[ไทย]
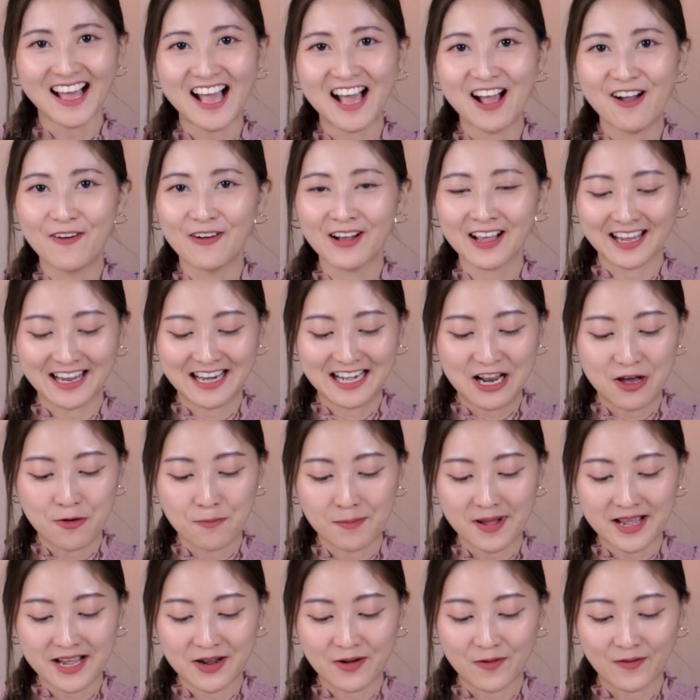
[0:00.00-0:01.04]
อ่ะโอเคเรา
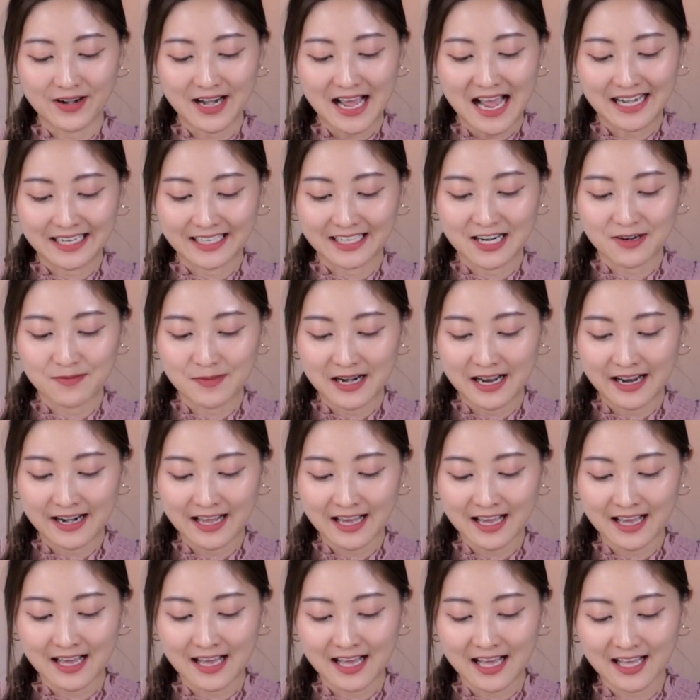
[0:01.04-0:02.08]
ไปกดอัดกันมาแล้ว
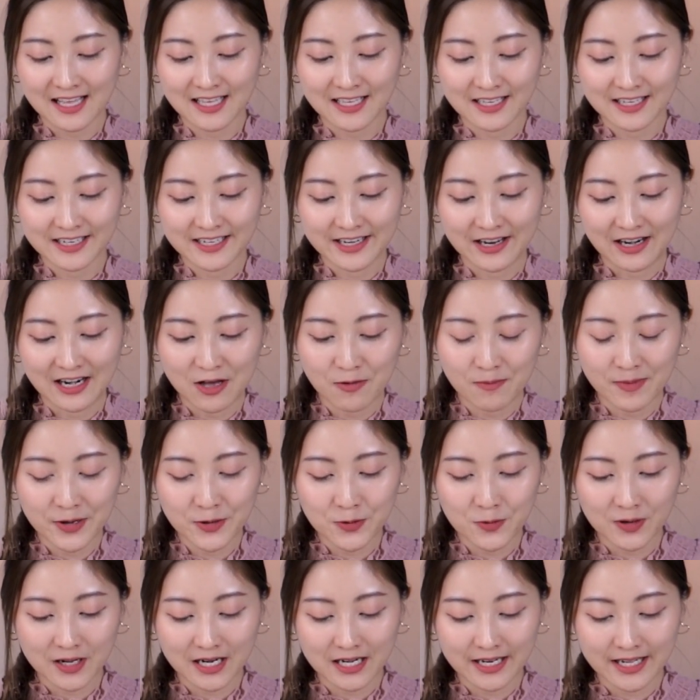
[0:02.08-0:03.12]
นะคะ เดี๋ยวเรามา
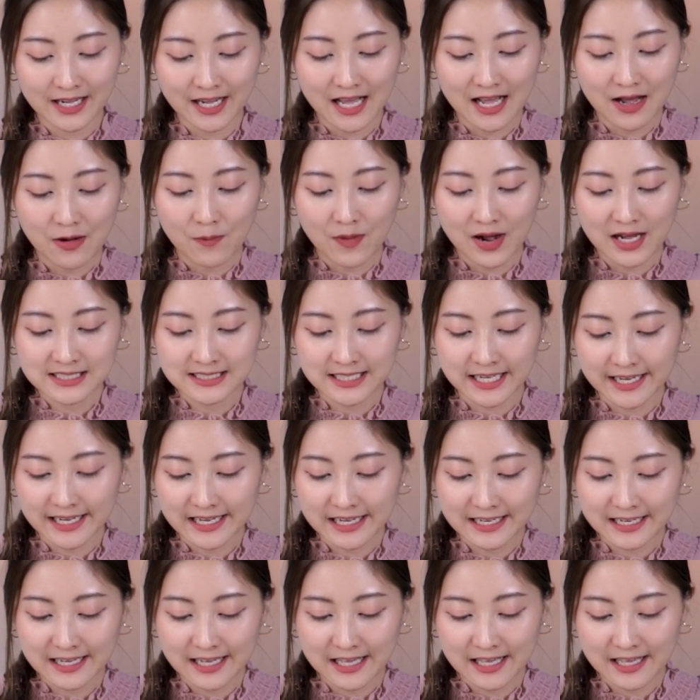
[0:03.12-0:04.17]
ดูกันเลยค่ะว่าใช้
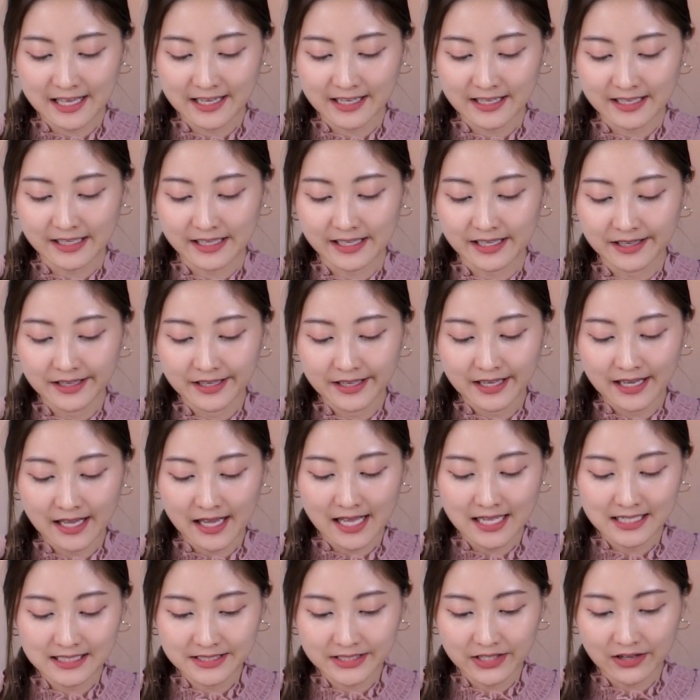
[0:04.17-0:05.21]
ยังไง
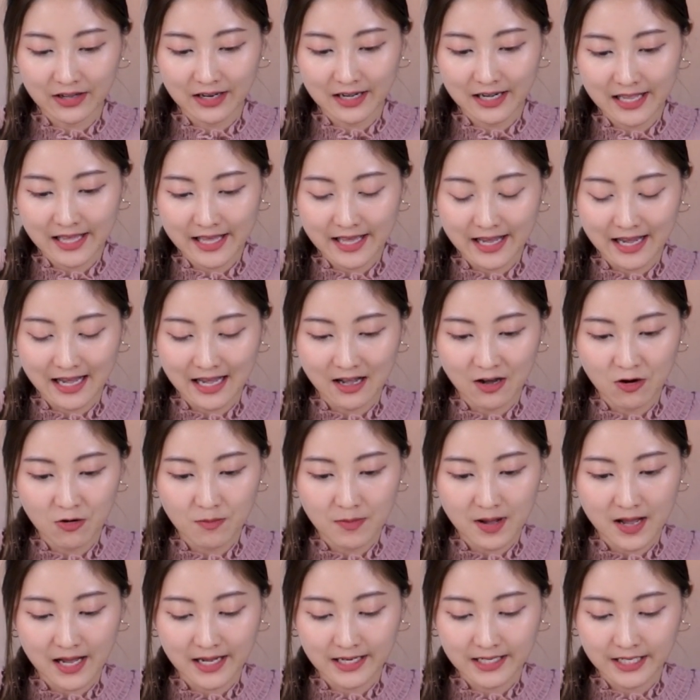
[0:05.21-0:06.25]
ขั้นตอนแรกเข้า
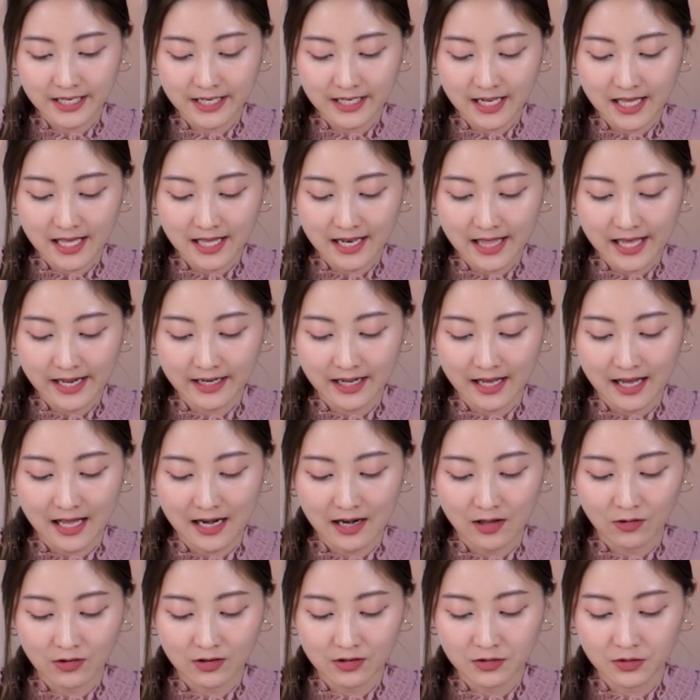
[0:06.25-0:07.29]
มาที่หน้าแรกนะคะ
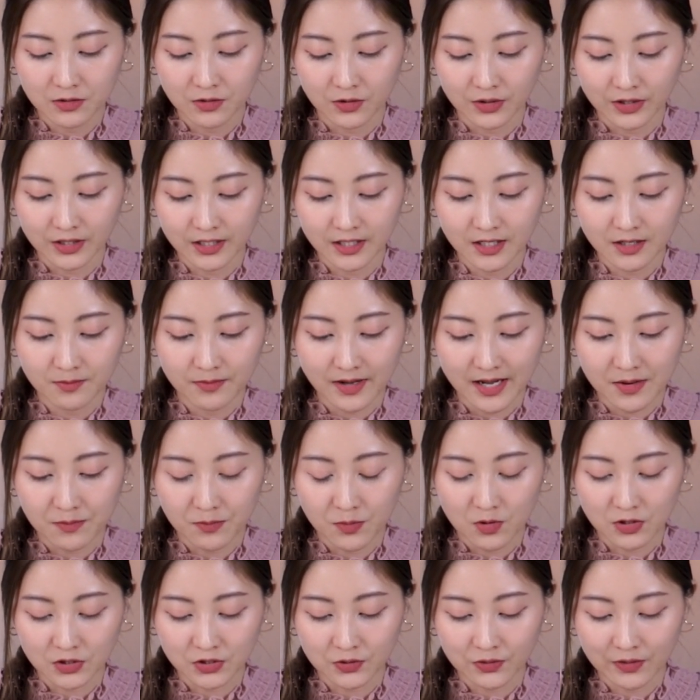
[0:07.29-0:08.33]
เราก็กดเครื่องหมาย
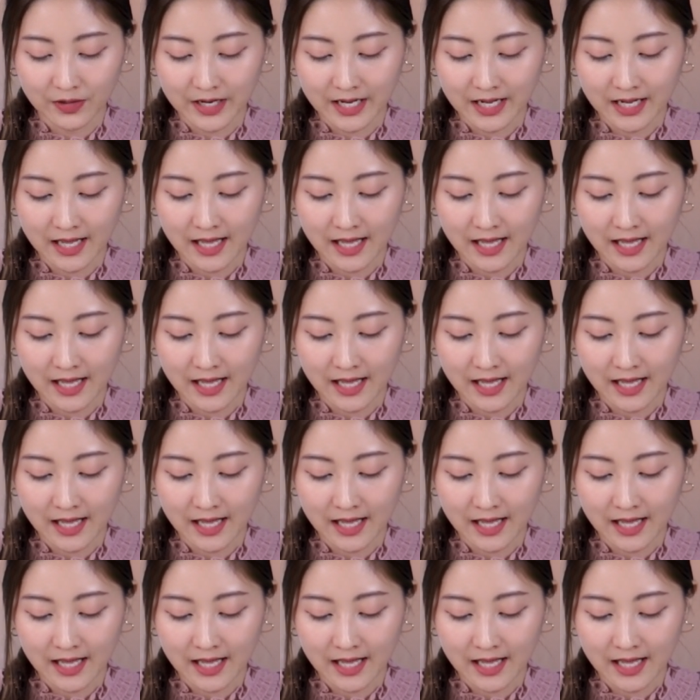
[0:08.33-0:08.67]
บวกตรงนี้